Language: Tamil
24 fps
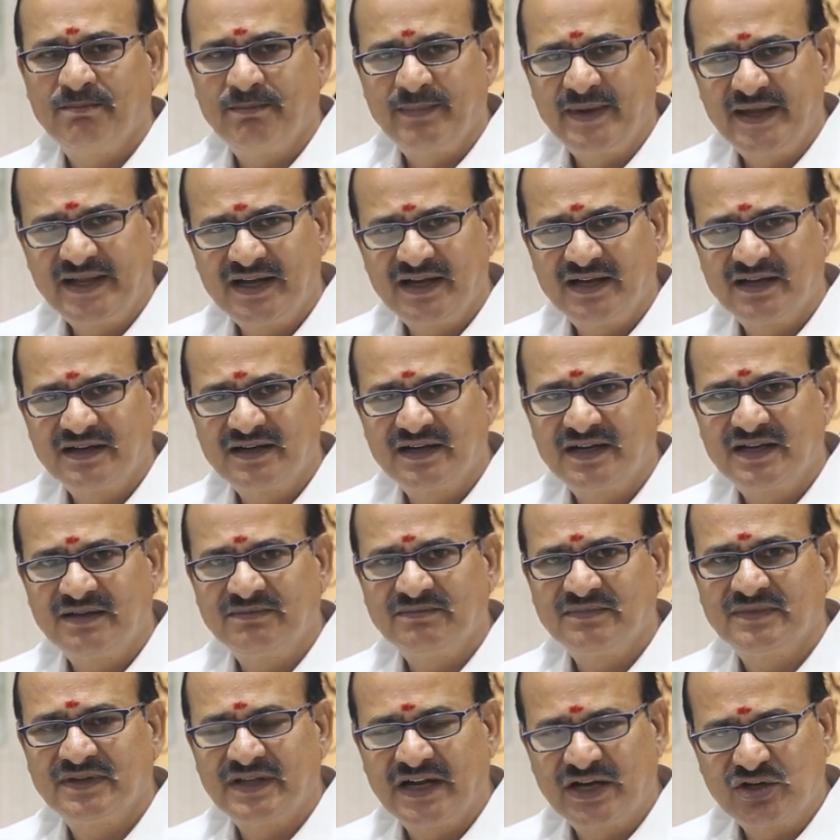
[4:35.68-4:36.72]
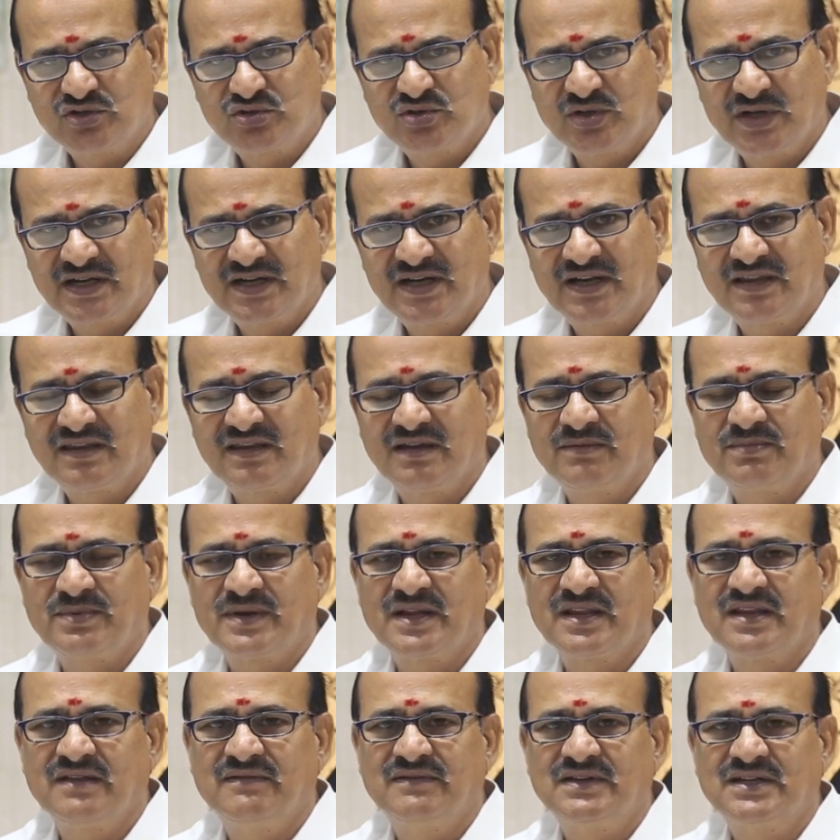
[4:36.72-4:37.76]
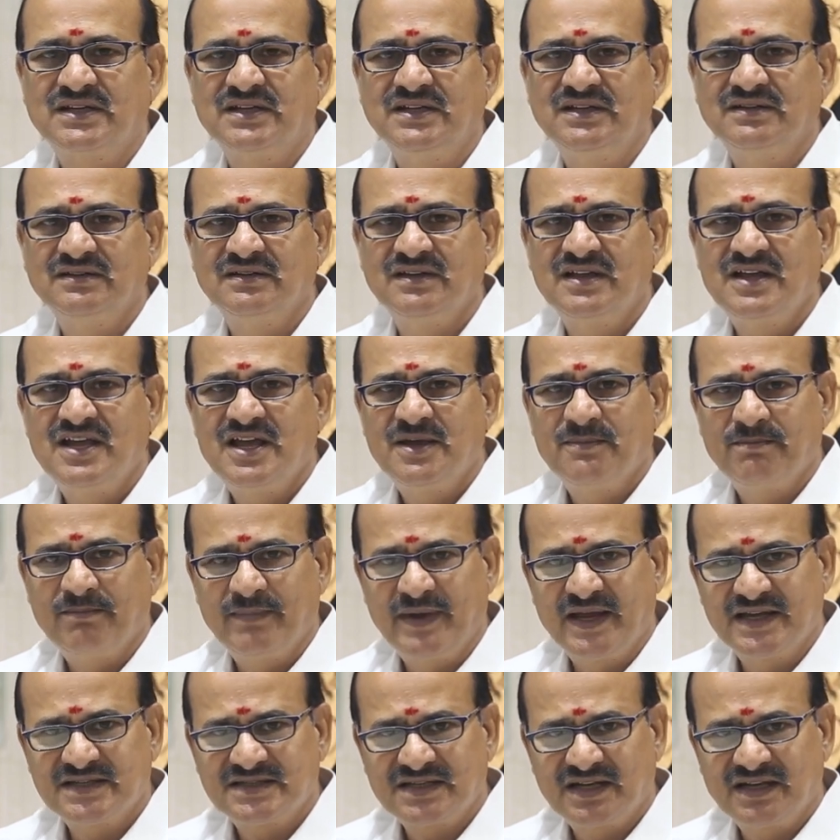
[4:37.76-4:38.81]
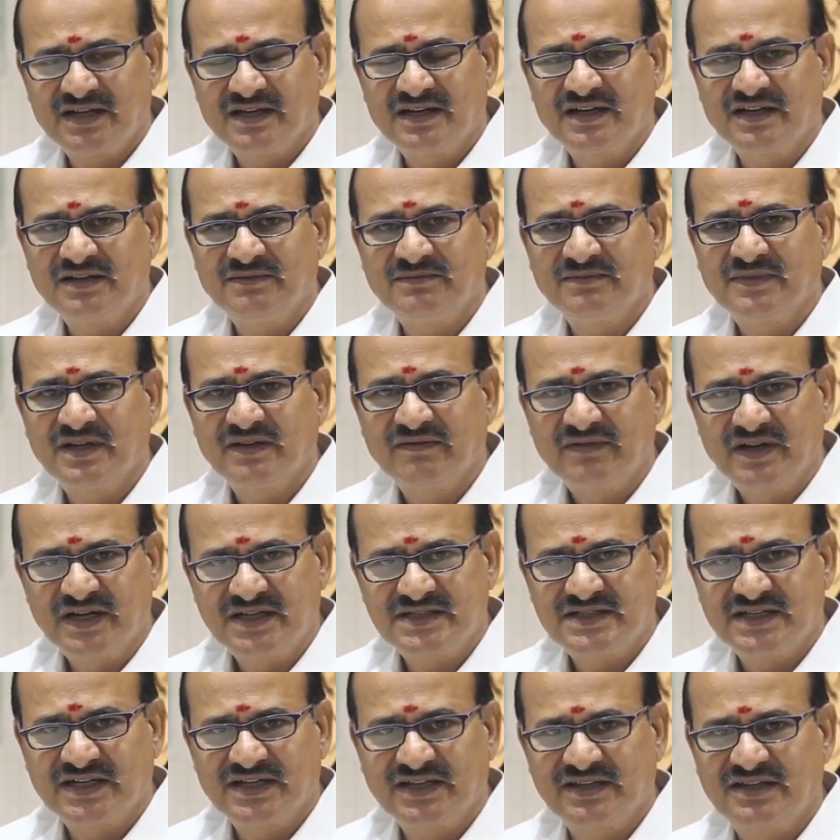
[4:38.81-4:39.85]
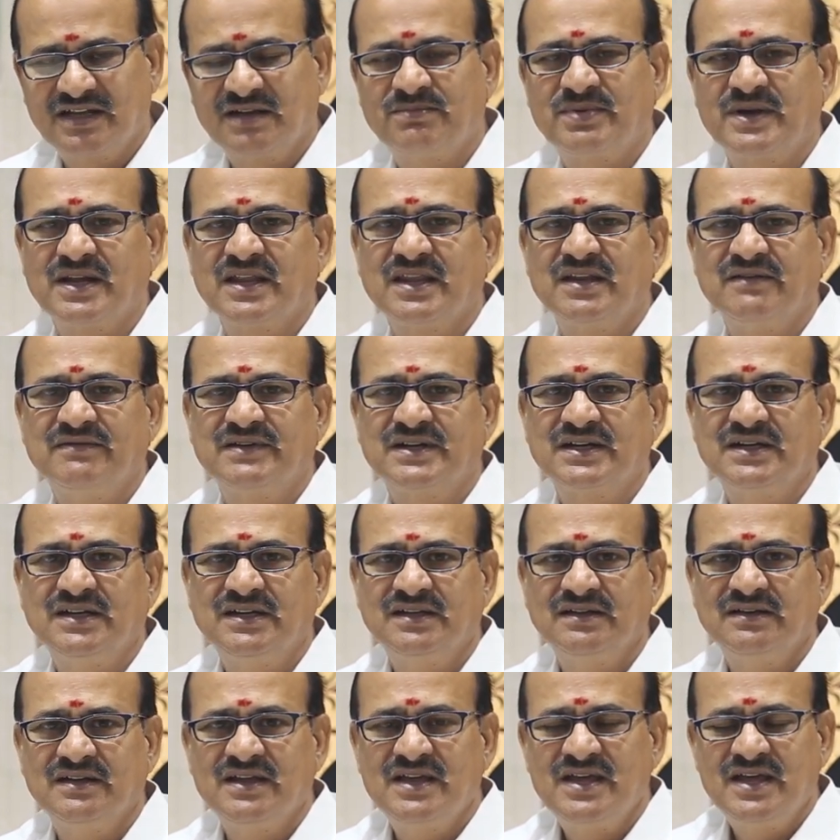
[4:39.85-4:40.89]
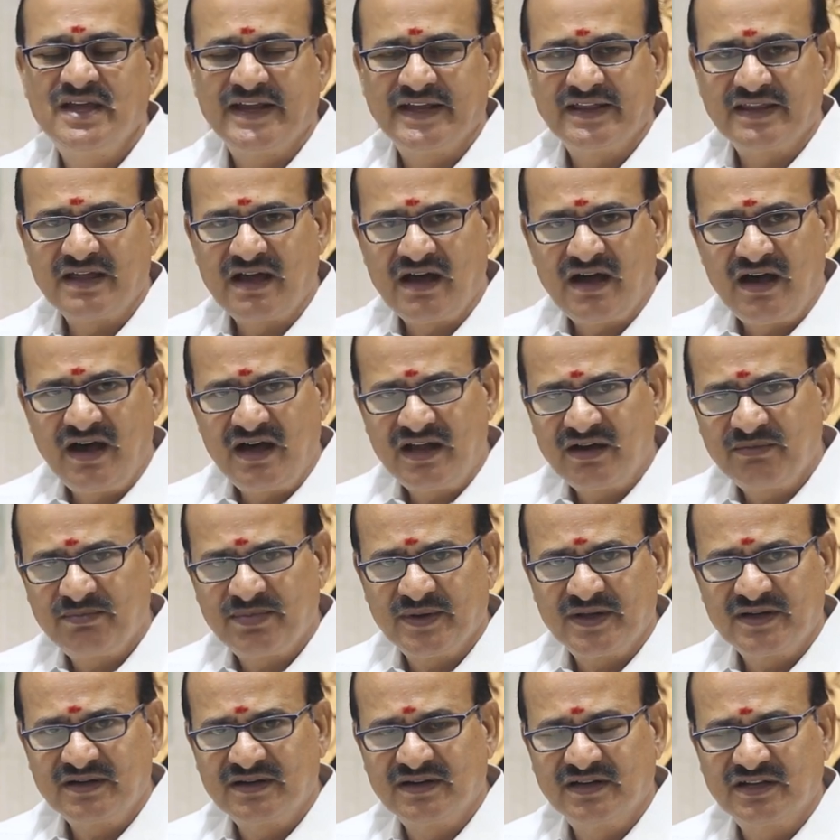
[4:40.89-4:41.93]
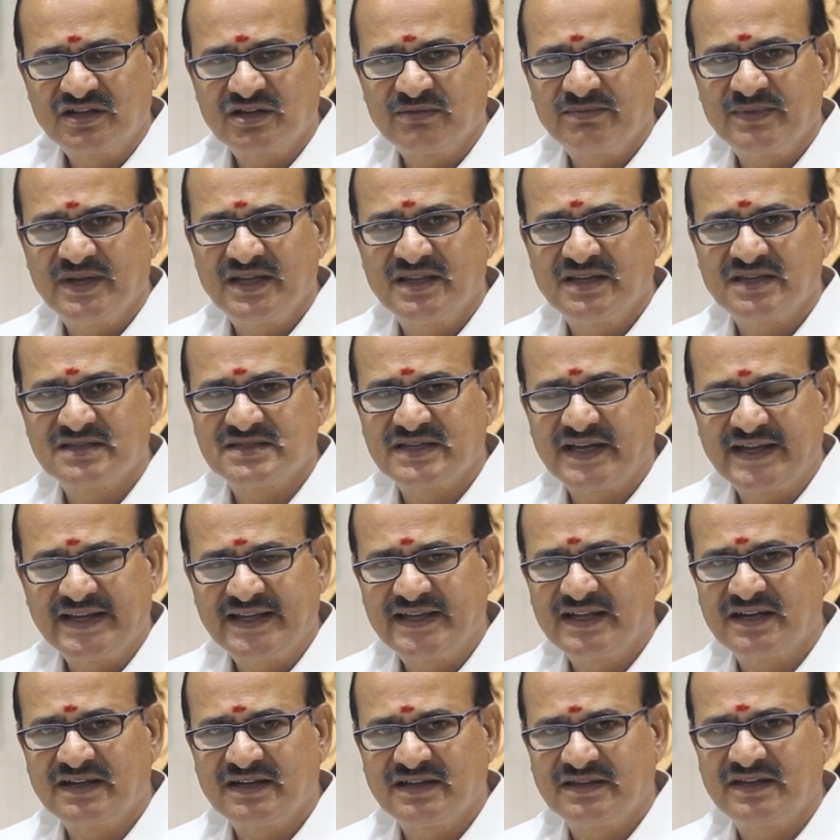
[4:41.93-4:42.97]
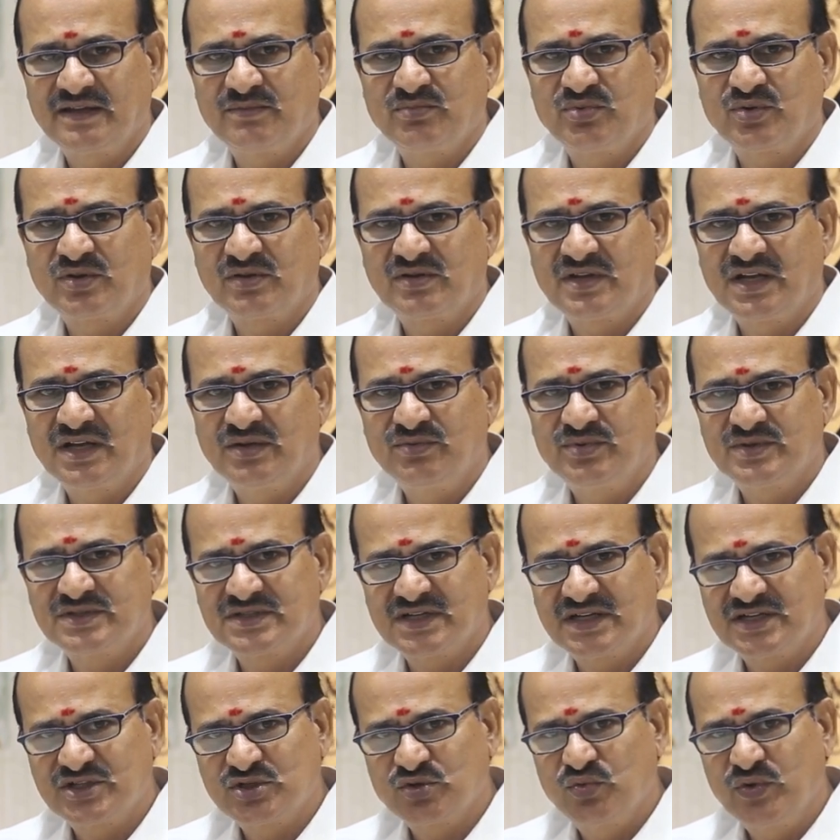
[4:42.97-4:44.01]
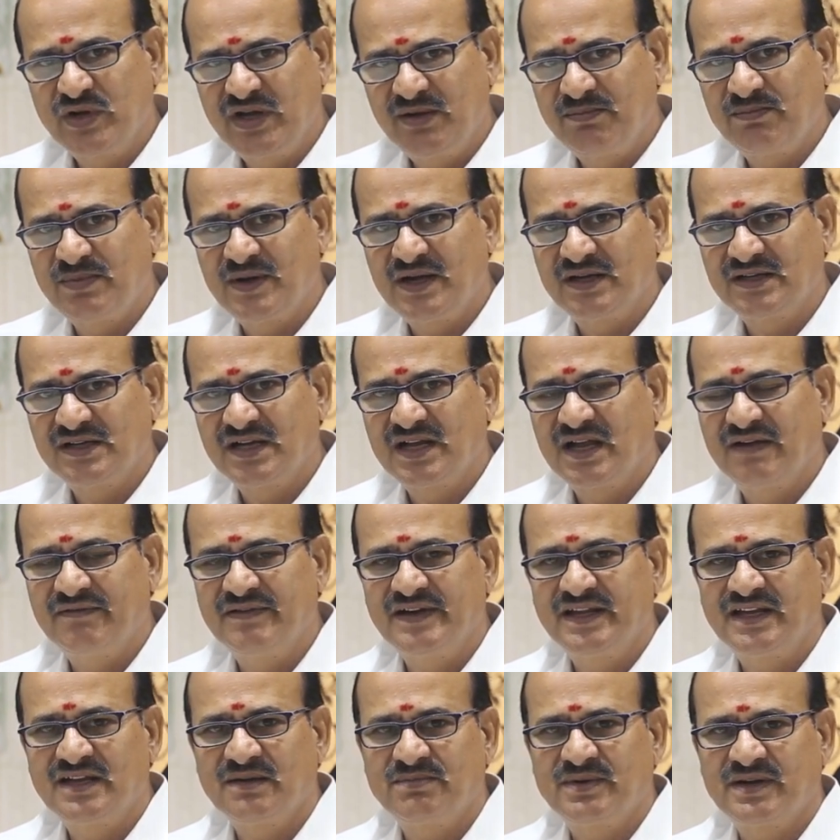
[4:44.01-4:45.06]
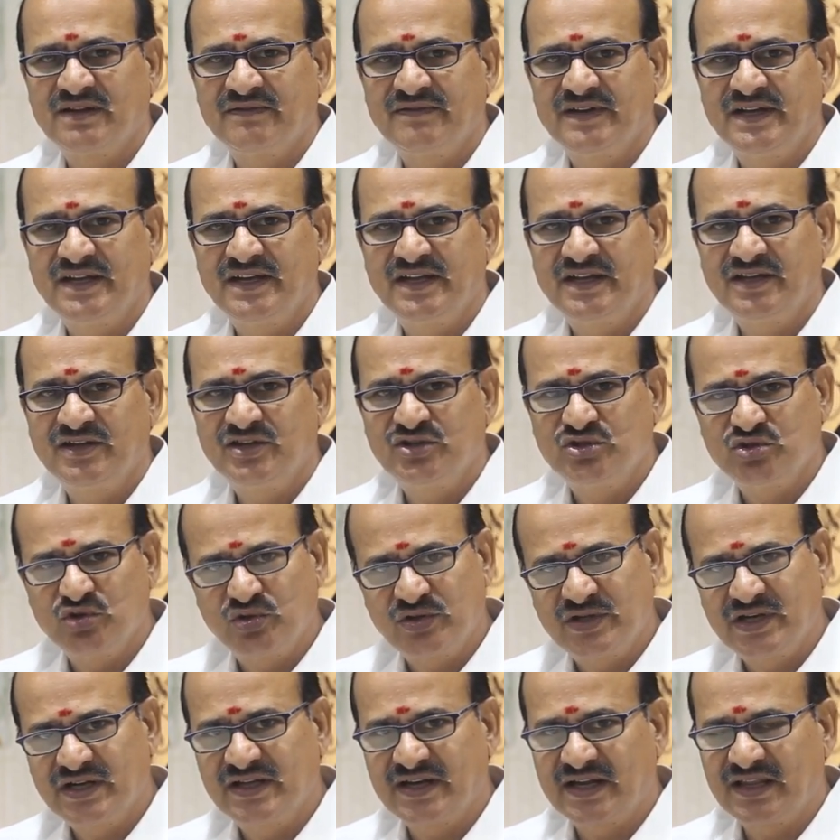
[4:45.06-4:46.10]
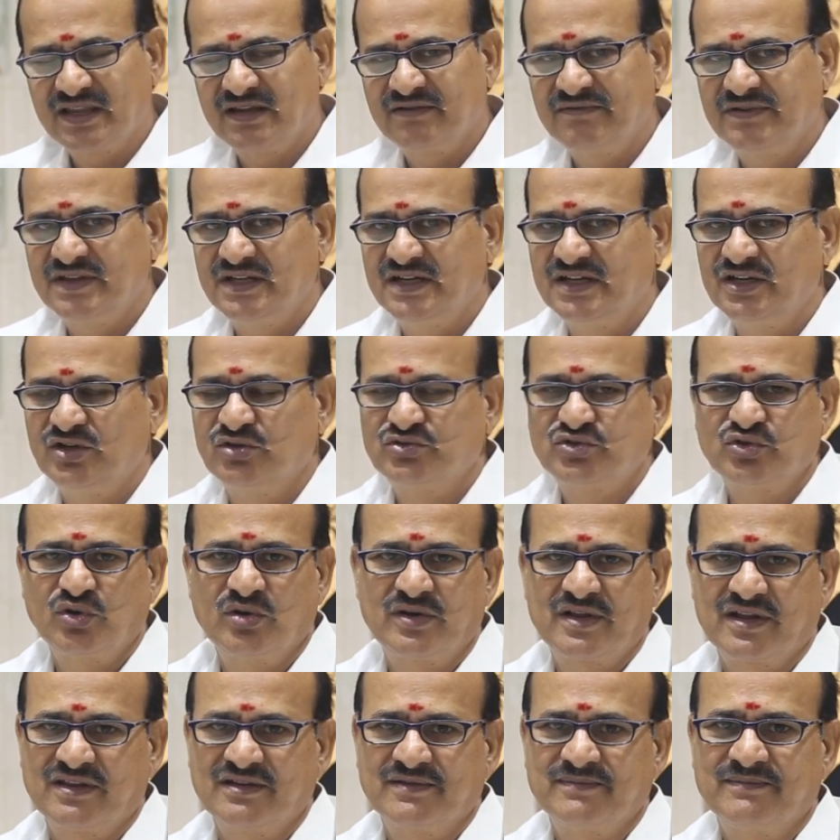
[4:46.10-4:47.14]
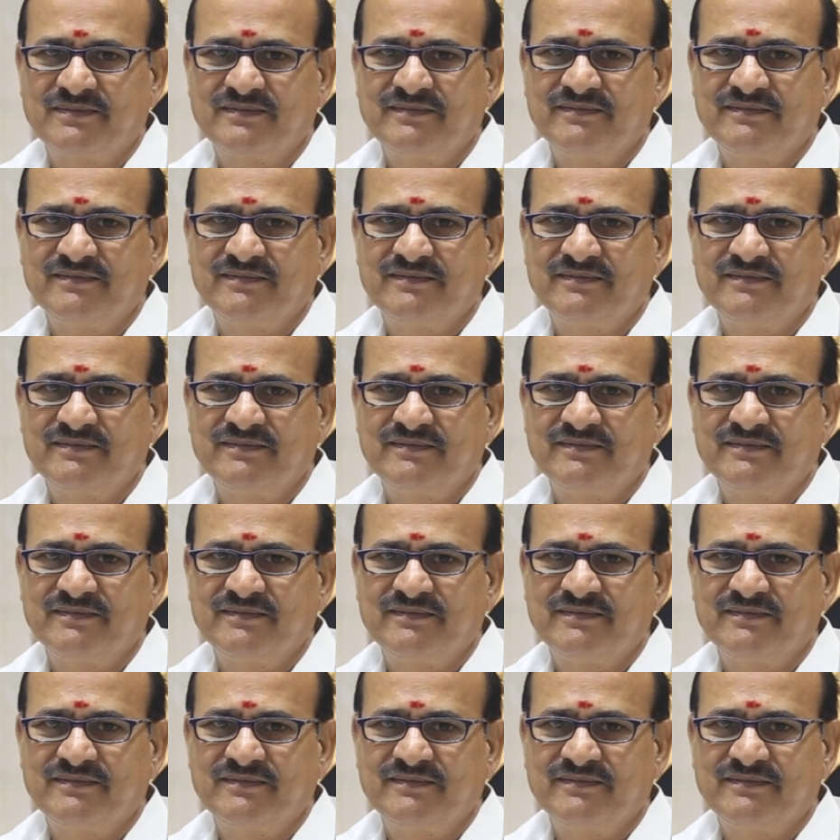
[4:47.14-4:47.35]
மீன லக்னம் தனுசு லக்னத்தில் பிறந்தவர்கள் மேச லக்னம் விருட்சகத்தில் பிறந்தவர்கள் இந்த ஆறு பேர்களுக்குமே இந்த சனி கிரகத்தை பொறுத்தளவு சற்று உன்னிப்பாக கவனிக்கப்பட வேண்டியது ஜோதிட கிரந்த விதிகள் சொல்கிறது